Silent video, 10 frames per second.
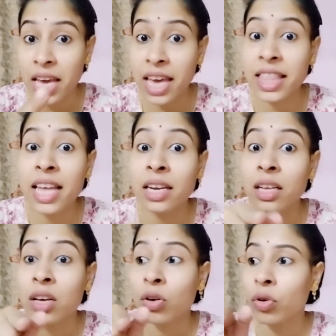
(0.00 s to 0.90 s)
এদের
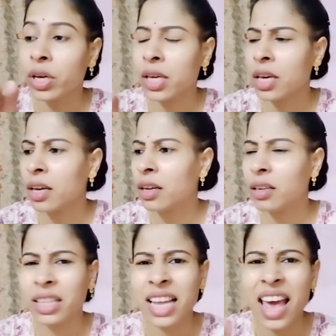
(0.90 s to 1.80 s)
ওই
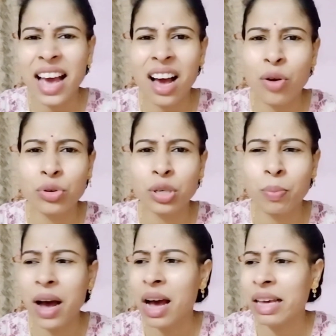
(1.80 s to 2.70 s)
এদের অ্যাকাউন্ট
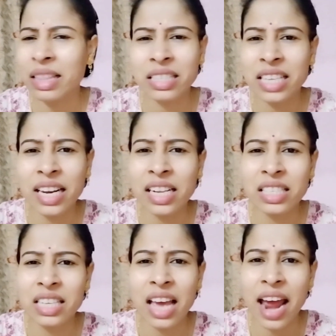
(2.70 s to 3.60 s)
বা এদের চ্যানেল
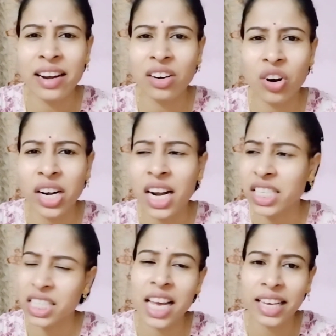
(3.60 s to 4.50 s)
যে হ্যান্ডেল করে না
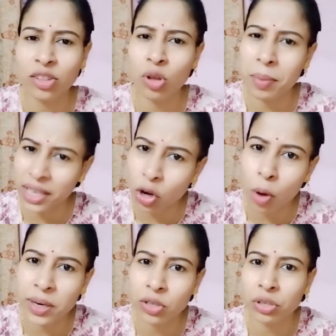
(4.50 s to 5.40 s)
সে কিন্তু আমাকে
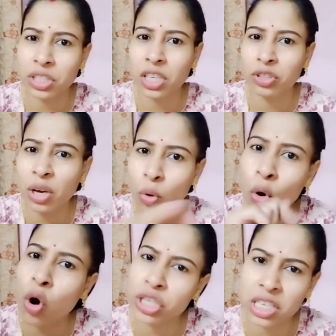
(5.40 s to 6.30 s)
কমেন্ট করেছিল যে ও
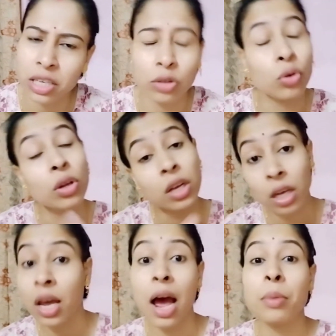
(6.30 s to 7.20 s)
অশিক্ষিত
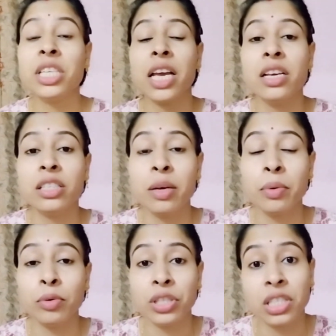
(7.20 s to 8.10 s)
আমি সেই
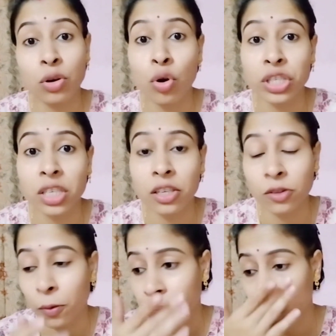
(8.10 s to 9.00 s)
হিসেবে বলছি যে ও
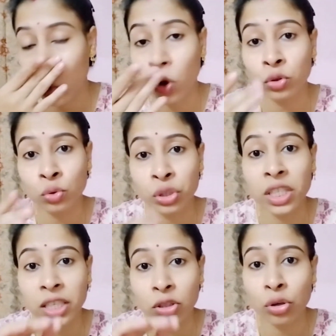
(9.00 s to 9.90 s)
অশিক্ষিত ও কতদূর
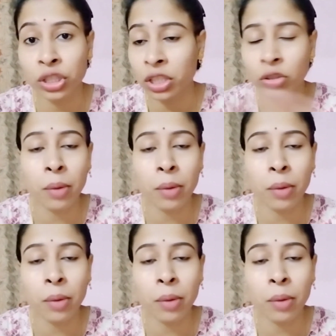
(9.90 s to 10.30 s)
শিক্ষিত অশিক্ষিত